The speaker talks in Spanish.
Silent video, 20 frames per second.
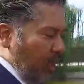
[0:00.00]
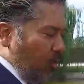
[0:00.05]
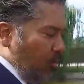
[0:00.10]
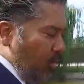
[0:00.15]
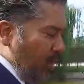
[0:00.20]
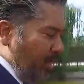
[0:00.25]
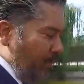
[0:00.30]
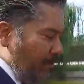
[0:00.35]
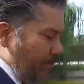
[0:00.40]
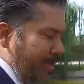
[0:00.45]

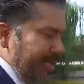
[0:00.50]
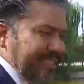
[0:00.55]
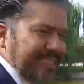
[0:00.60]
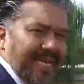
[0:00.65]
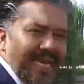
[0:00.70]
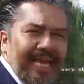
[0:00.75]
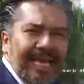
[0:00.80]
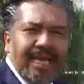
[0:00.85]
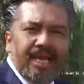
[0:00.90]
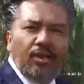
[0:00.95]
con la
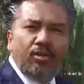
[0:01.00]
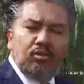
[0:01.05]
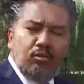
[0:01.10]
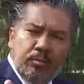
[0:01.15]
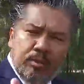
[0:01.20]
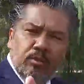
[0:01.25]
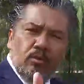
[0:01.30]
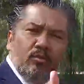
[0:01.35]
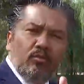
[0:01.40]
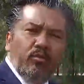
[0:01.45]
empresa
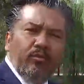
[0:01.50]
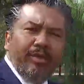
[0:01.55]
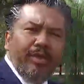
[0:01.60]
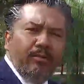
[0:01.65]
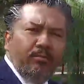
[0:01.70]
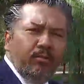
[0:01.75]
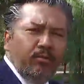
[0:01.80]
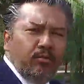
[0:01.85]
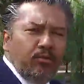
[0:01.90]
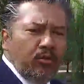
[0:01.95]
número uno
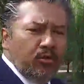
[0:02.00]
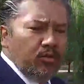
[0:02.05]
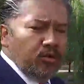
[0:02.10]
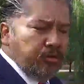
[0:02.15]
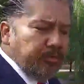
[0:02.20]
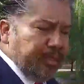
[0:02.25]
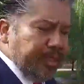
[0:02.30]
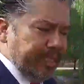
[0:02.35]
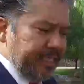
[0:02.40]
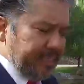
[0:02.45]
del mundo de
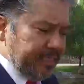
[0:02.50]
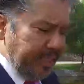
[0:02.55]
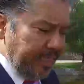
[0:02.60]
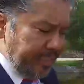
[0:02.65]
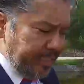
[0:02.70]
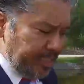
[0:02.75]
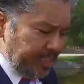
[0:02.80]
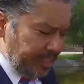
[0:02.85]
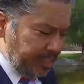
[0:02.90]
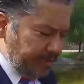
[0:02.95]
los bienes
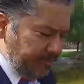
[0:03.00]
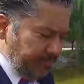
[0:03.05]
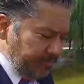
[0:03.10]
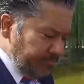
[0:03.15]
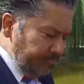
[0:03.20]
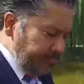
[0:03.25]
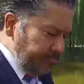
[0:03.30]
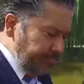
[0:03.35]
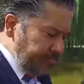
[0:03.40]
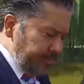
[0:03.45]
raíces.
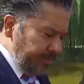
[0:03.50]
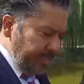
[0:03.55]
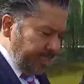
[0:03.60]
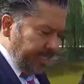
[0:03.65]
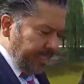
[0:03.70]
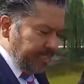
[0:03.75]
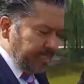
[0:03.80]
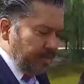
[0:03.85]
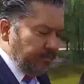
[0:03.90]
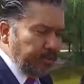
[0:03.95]

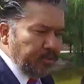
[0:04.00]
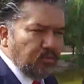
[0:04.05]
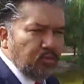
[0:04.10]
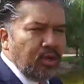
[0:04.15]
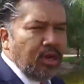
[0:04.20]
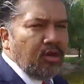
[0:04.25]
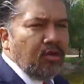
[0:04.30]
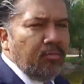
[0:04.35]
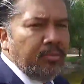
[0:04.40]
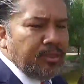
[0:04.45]
Esta
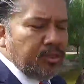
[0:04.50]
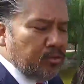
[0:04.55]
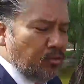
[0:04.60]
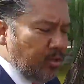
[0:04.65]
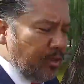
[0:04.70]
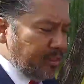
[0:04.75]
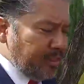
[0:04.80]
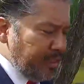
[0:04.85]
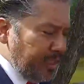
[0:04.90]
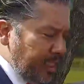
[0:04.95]
aventura
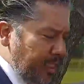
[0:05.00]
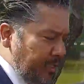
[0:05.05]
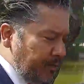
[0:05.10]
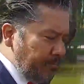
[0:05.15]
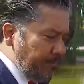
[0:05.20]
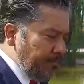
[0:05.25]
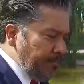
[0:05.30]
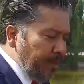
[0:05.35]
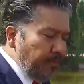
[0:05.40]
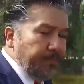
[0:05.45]
comenzó hace
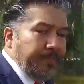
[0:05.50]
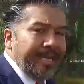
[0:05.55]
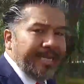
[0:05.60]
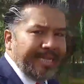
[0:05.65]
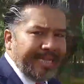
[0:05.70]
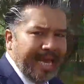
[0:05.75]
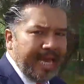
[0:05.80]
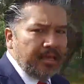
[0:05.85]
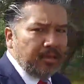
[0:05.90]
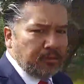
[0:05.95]

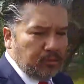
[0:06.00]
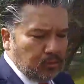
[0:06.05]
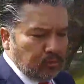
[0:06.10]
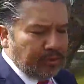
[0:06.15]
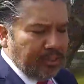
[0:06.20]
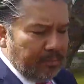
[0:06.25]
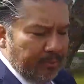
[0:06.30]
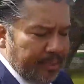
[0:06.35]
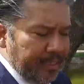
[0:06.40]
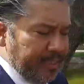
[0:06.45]
20 años,
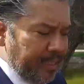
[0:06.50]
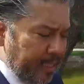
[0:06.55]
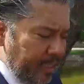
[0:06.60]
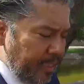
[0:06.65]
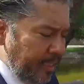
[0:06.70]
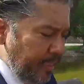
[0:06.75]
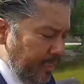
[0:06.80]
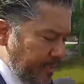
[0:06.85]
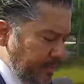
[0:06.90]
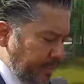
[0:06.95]

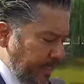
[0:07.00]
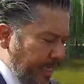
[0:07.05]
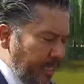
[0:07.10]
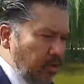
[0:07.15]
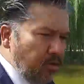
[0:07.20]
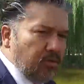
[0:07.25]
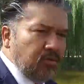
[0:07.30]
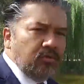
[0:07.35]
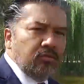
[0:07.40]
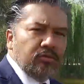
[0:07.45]
justamente este
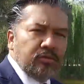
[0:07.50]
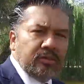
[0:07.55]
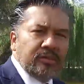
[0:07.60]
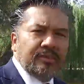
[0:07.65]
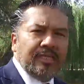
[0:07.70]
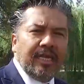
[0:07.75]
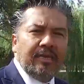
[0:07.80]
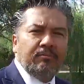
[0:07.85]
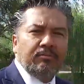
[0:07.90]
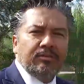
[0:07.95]
año los
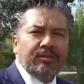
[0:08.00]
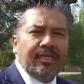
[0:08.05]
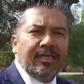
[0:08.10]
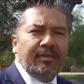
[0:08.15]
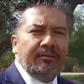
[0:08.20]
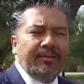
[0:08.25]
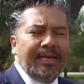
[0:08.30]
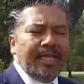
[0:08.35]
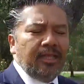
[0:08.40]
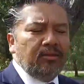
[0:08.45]
estaremos
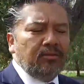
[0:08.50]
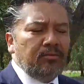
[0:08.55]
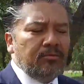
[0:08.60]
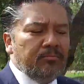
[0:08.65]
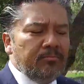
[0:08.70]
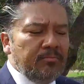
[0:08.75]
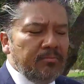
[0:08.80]
celebrando.